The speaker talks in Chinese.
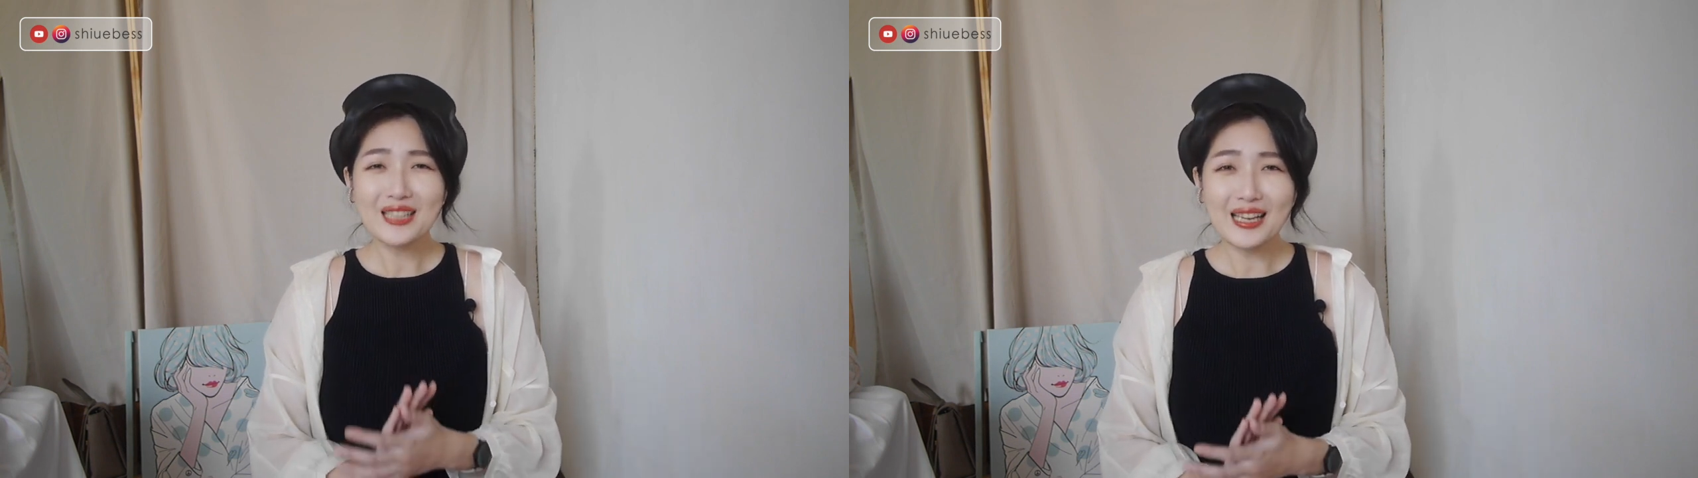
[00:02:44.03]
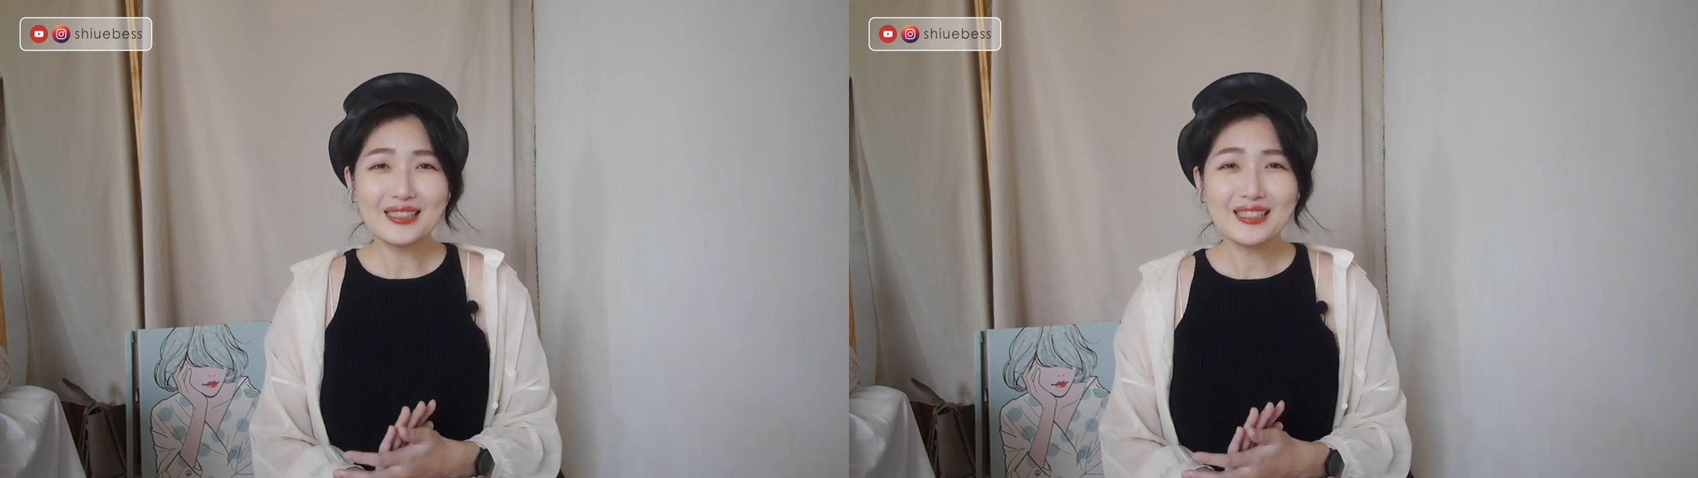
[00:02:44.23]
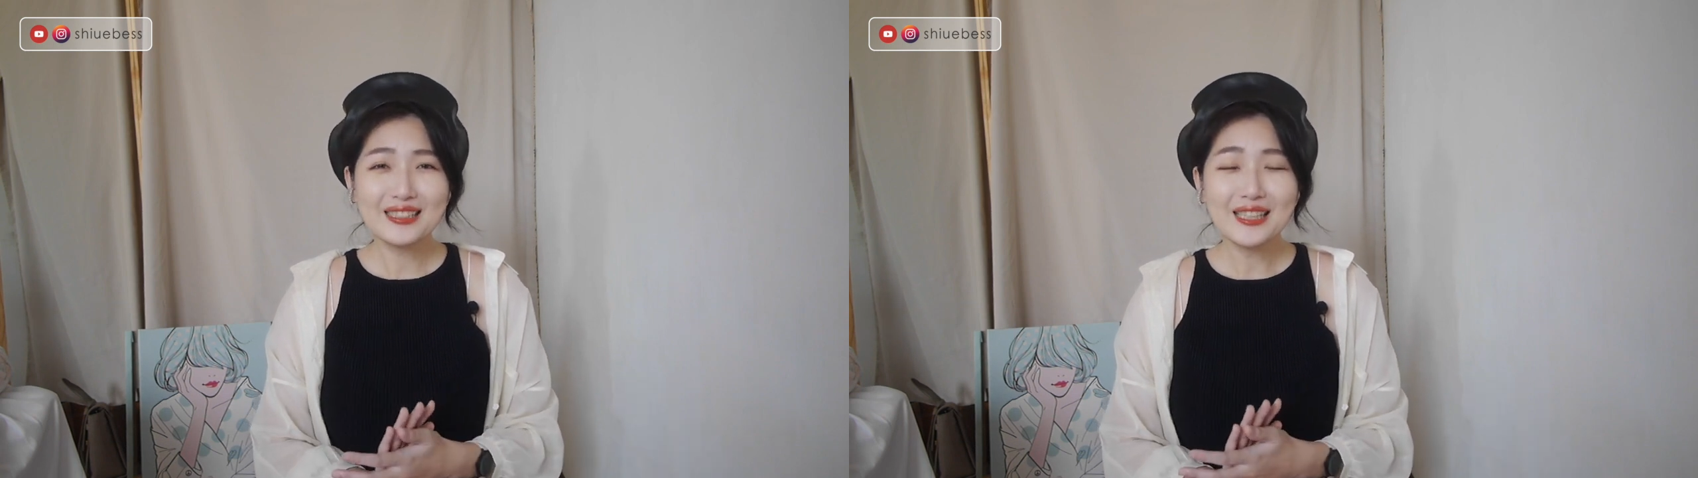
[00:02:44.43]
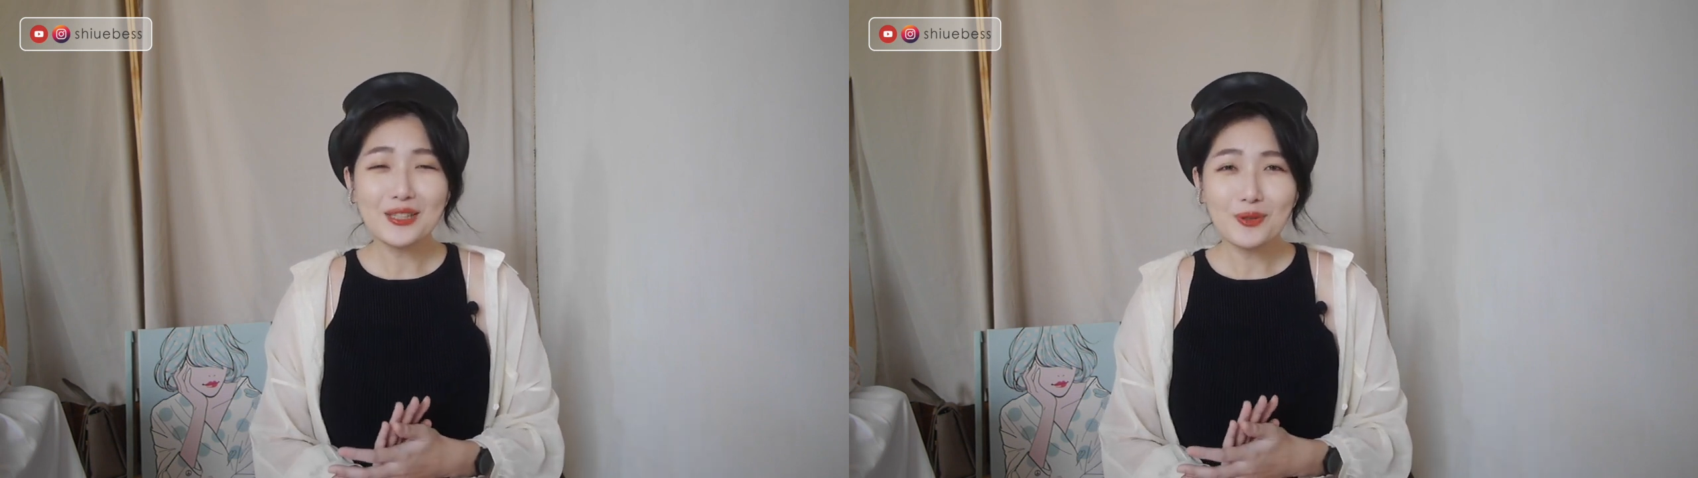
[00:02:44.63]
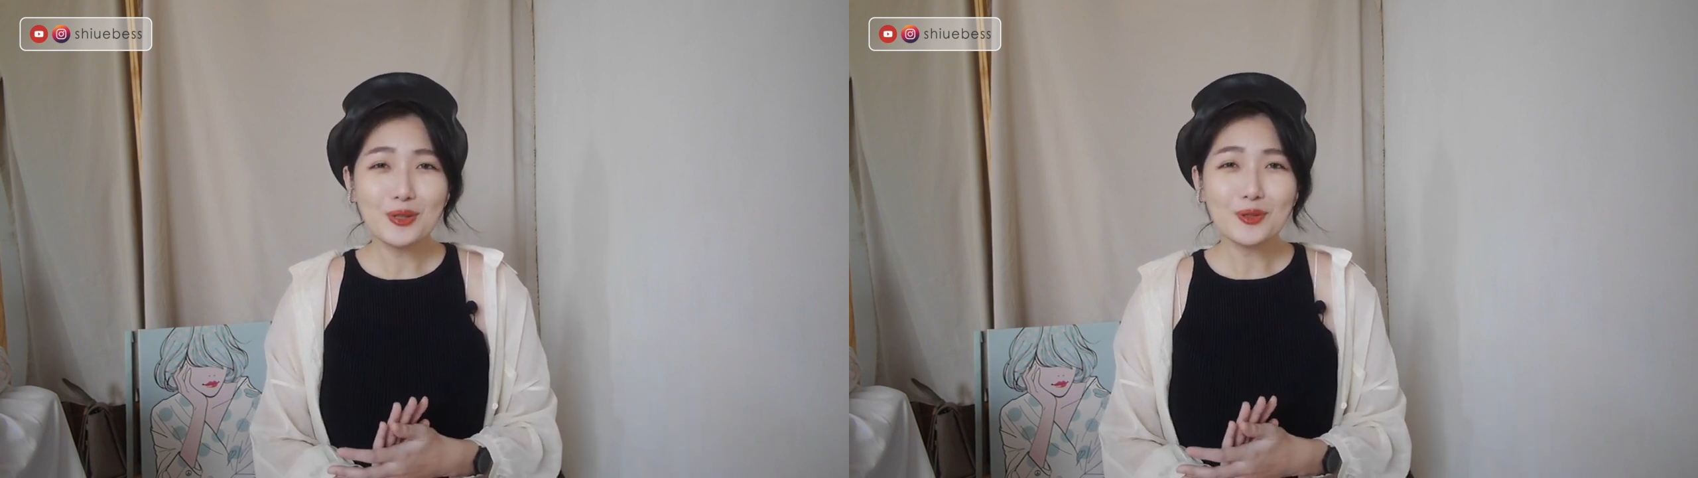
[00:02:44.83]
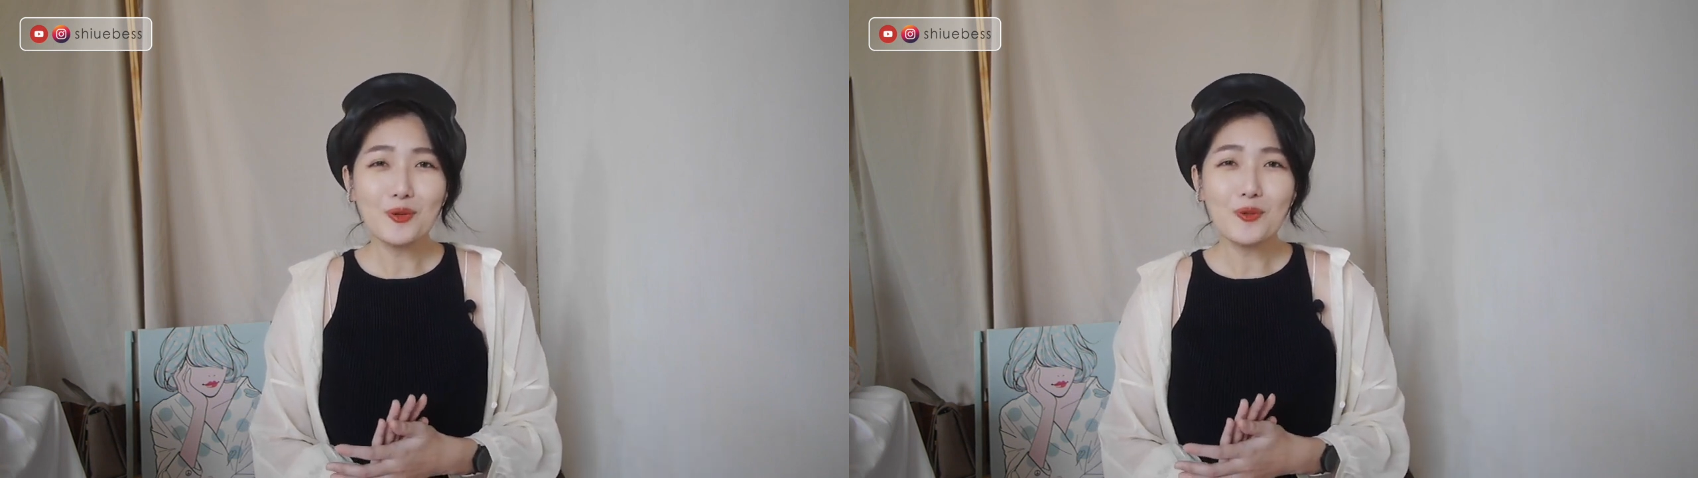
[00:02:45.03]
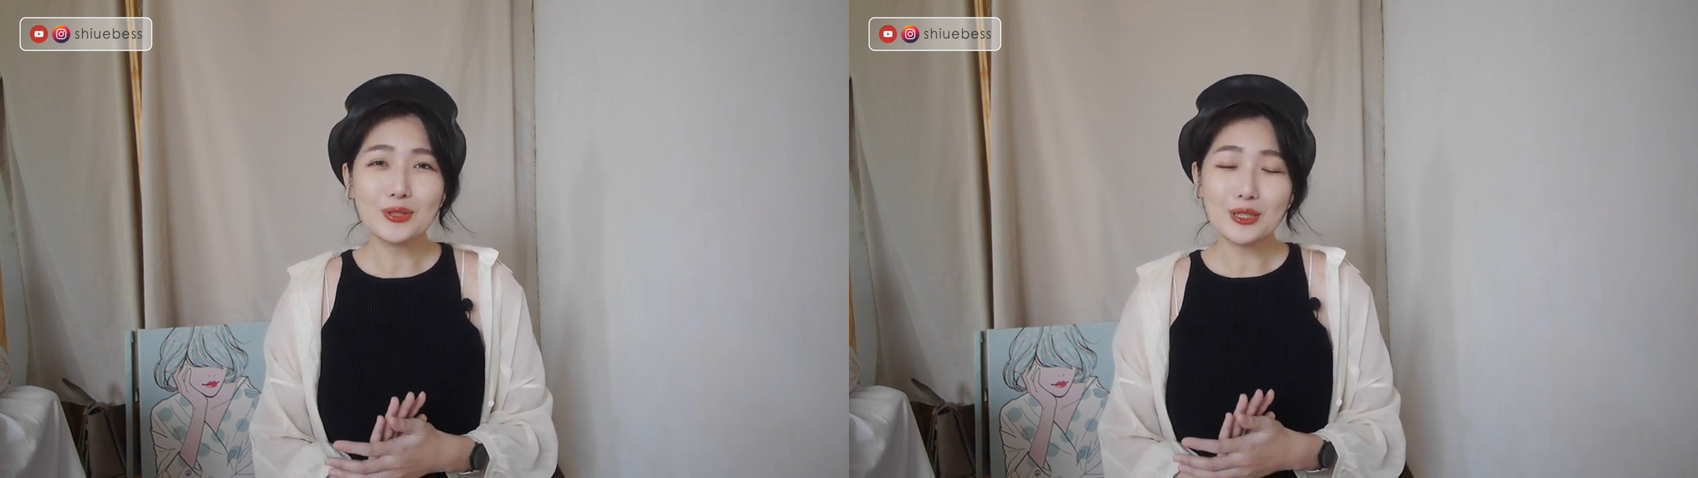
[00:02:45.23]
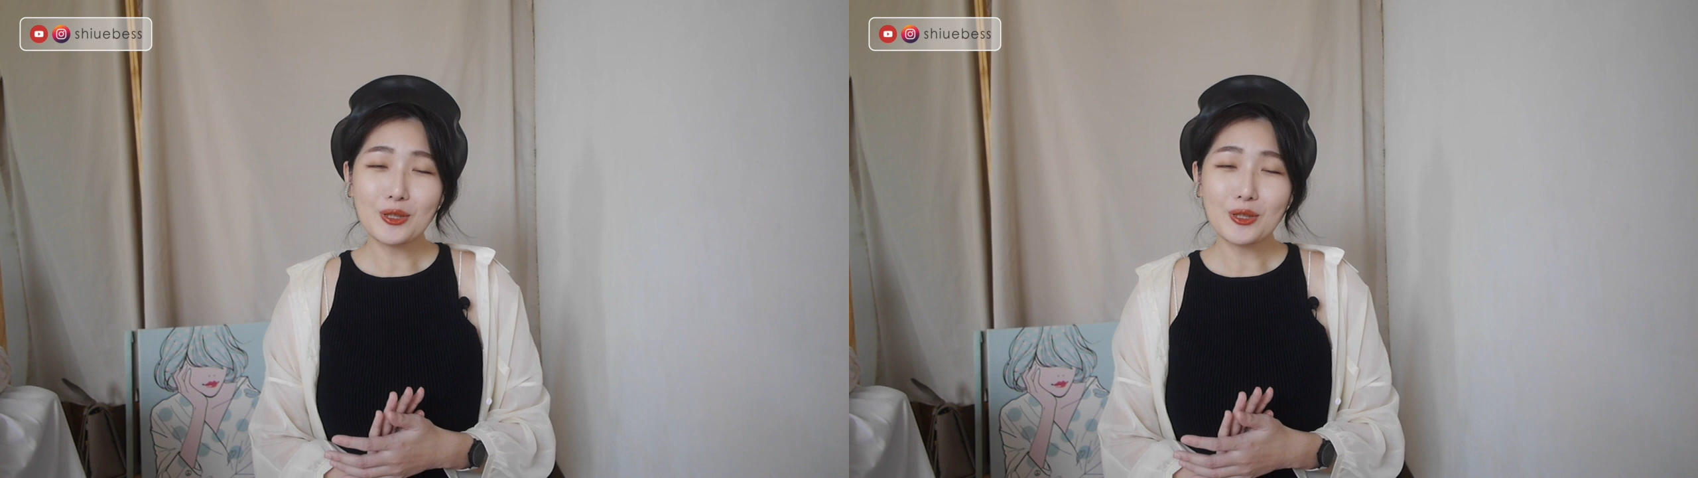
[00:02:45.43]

长期在追踪我的